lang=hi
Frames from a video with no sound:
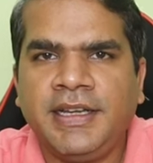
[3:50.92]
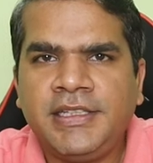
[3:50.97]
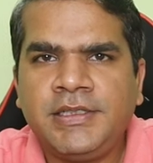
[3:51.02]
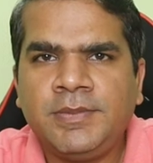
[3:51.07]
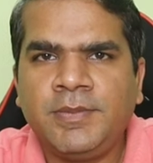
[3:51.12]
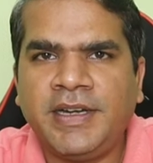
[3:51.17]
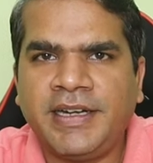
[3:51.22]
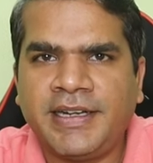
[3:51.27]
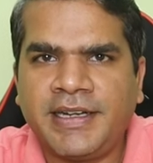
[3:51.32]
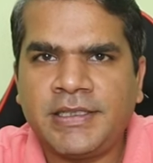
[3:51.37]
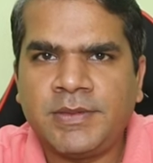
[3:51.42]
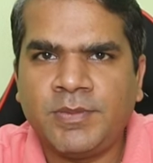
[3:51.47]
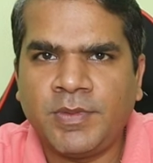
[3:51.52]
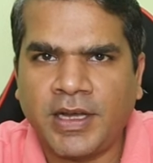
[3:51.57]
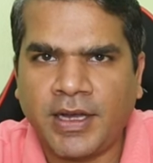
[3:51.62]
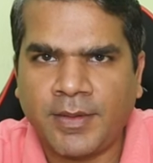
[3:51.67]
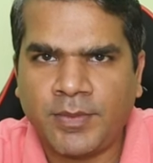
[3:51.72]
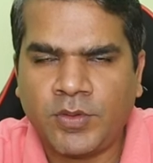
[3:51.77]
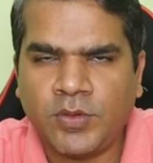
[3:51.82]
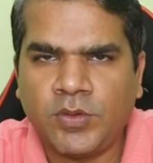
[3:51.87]
इस मैट्रेस
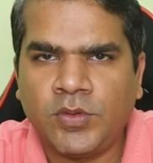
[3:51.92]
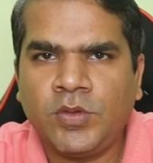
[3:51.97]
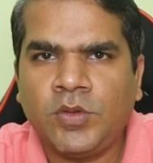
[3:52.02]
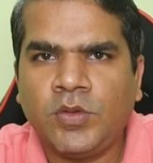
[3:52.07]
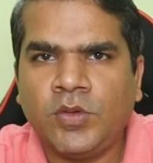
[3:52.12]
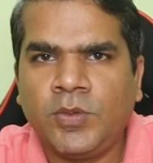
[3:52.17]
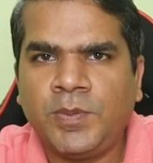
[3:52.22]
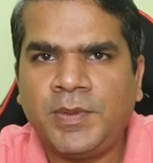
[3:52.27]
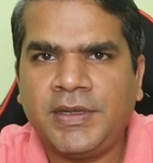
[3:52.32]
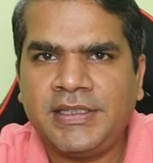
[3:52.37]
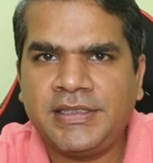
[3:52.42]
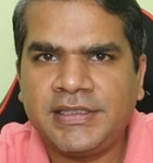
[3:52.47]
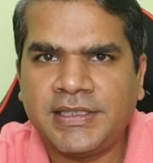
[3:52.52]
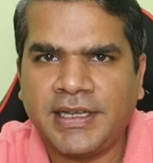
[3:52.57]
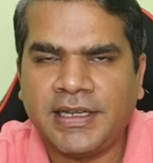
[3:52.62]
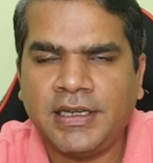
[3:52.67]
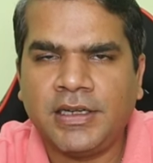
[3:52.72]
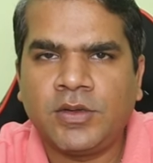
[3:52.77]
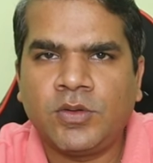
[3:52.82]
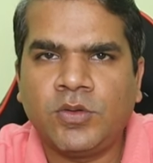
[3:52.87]
में आपको ओपन
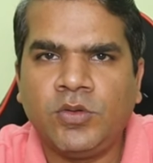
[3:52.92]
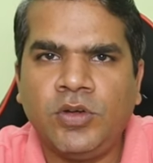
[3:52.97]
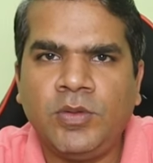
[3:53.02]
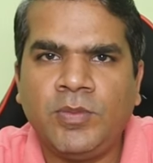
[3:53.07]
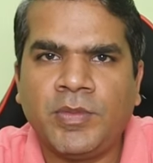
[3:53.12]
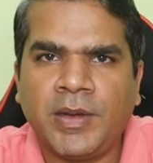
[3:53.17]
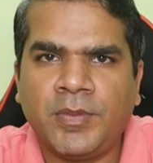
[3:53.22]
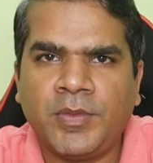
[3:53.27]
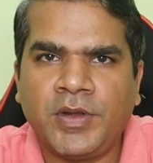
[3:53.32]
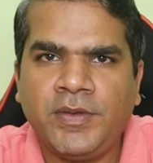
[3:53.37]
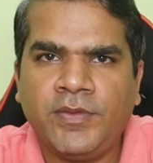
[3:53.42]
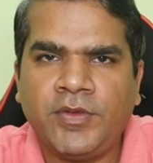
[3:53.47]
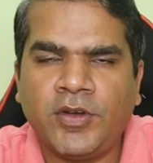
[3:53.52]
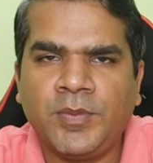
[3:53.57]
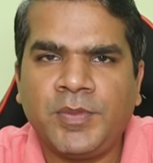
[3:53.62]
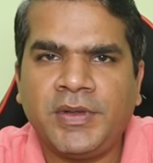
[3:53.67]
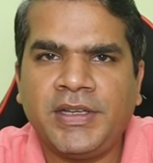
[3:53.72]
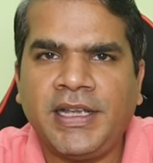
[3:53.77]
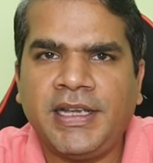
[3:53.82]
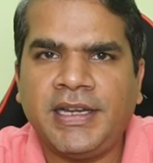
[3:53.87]
सेल कूल मेमोरी
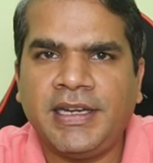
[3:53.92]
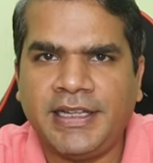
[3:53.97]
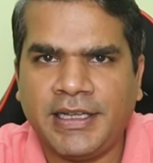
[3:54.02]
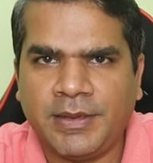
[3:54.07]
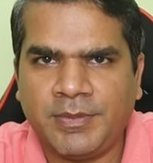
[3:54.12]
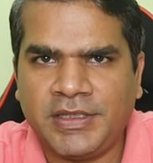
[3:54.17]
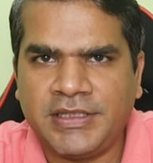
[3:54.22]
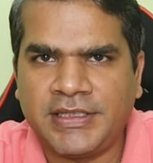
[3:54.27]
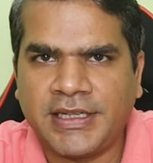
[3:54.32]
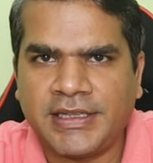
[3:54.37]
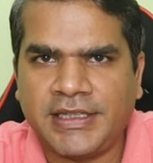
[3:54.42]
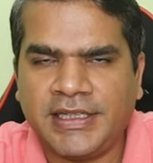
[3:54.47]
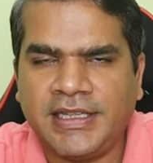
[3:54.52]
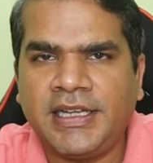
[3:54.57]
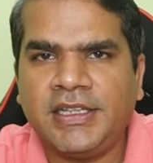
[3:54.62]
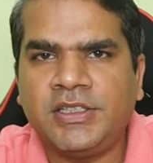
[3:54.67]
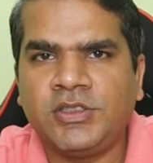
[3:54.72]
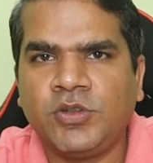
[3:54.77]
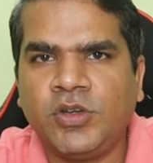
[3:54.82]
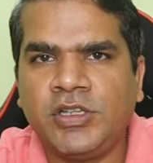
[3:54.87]
फॉर्म की एक लेयर मिल जाती
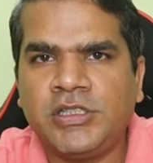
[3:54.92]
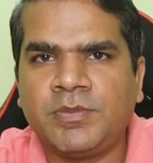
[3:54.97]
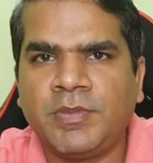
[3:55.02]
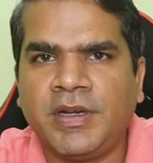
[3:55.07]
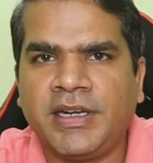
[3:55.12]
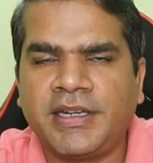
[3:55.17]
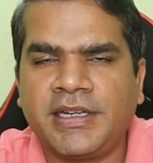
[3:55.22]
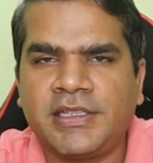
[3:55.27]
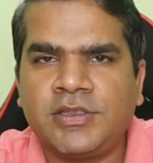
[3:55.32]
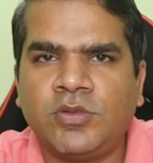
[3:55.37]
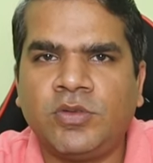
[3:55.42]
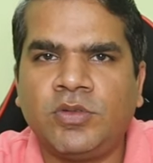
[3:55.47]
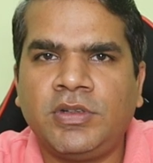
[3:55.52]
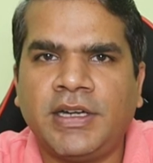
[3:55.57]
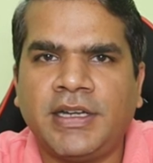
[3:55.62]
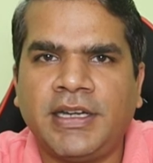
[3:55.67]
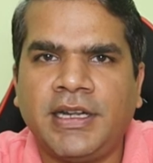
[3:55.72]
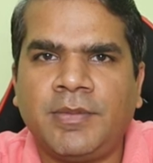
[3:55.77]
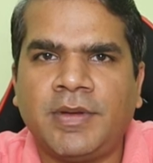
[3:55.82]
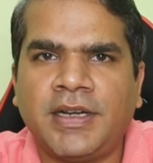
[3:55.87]
है जो इस मैट्रेस को
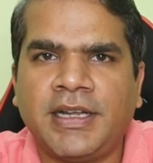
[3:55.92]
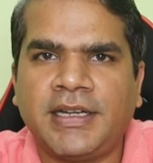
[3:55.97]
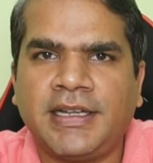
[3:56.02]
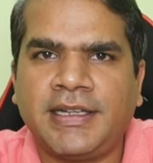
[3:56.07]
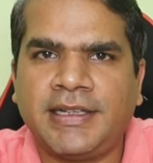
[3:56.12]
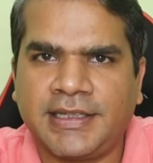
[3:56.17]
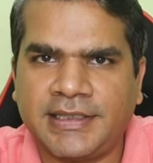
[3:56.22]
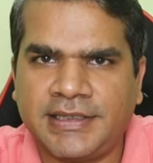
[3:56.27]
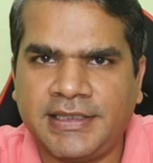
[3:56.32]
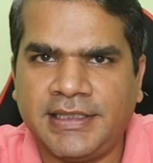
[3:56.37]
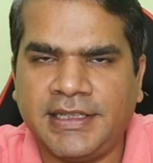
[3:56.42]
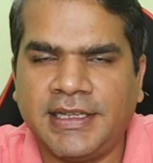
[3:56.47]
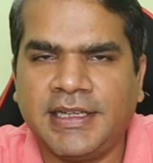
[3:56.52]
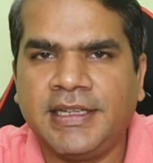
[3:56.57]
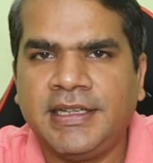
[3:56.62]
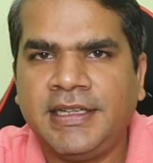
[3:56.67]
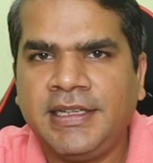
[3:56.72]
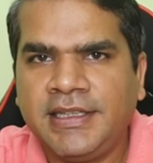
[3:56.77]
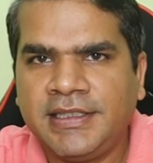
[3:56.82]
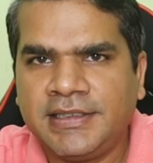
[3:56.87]
ठंडा बनाकर रखती
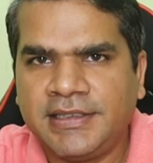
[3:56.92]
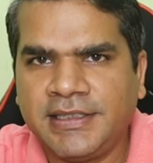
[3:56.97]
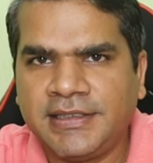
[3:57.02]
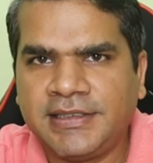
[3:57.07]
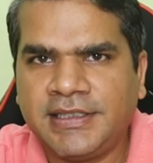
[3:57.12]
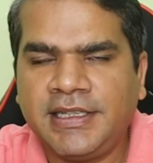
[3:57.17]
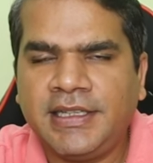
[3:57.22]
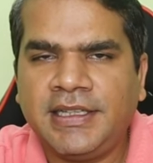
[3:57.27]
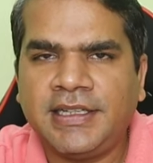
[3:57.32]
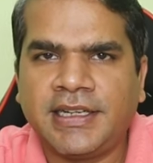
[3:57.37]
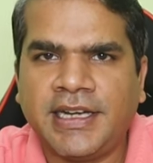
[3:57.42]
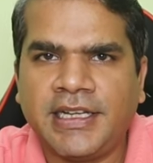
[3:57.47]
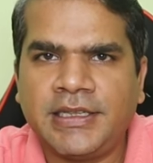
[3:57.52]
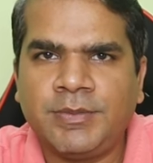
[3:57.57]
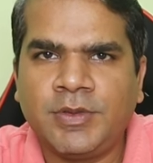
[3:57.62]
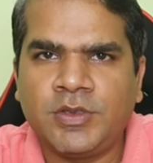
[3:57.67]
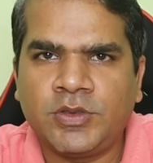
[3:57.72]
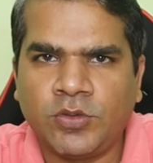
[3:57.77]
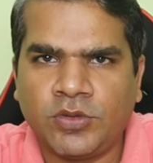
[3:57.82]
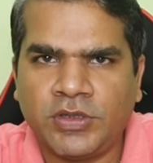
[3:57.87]
है जिससे
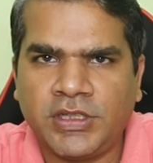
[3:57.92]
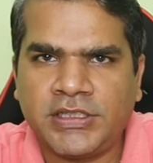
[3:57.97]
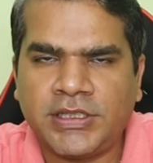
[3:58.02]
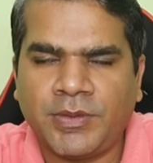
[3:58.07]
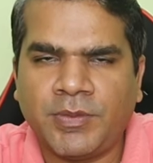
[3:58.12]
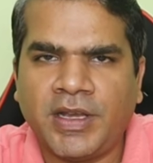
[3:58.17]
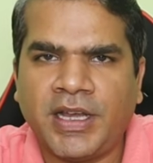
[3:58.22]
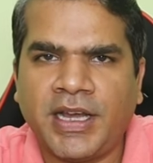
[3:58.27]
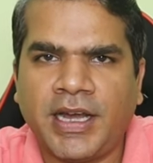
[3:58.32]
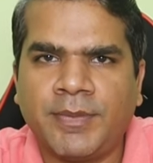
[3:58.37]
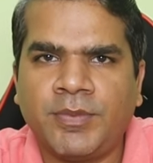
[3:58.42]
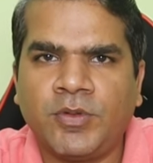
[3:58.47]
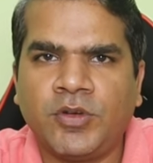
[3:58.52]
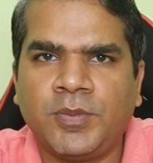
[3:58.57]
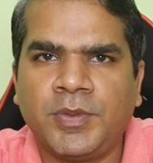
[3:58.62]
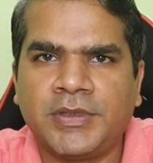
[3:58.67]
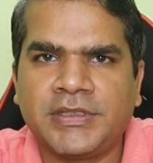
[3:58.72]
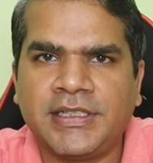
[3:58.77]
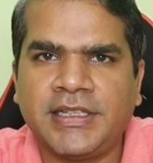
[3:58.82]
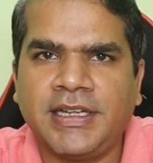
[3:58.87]
रात में सोते समय
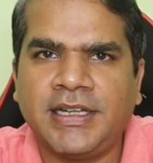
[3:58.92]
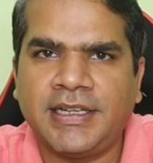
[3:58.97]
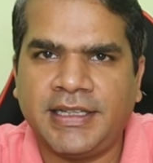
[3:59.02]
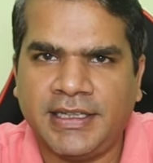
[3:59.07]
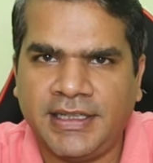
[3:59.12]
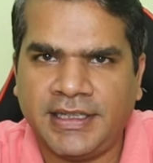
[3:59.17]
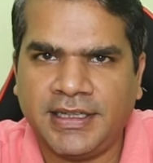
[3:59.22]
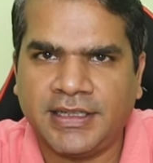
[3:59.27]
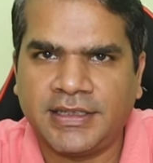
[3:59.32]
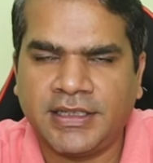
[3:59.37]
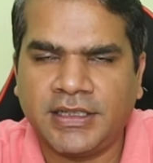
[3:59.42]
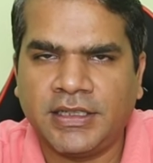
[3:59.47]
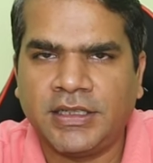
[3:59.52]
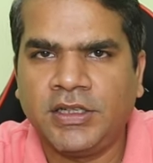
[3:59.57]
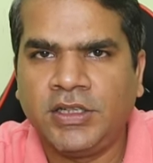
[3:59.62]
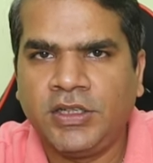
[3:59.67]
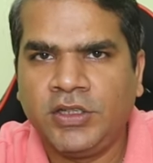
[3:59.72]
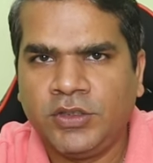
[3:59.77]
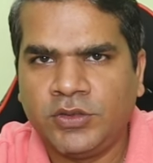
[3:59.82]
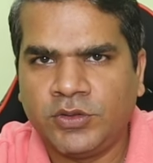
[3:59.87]
आपको पसीना नहीं आता
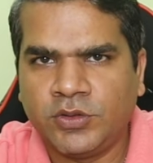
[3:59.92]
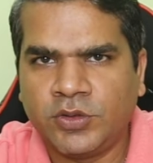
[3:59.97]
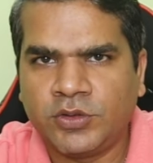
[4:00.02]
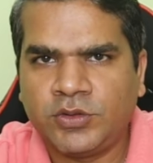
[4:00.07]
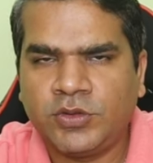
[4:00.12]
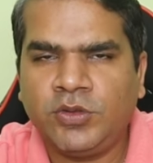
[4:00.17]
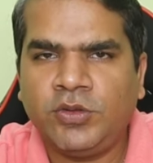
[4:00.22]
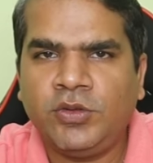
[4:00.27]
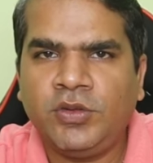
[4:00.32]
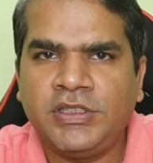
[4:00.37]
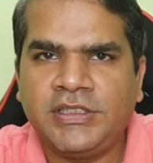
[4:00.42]
दोस्तों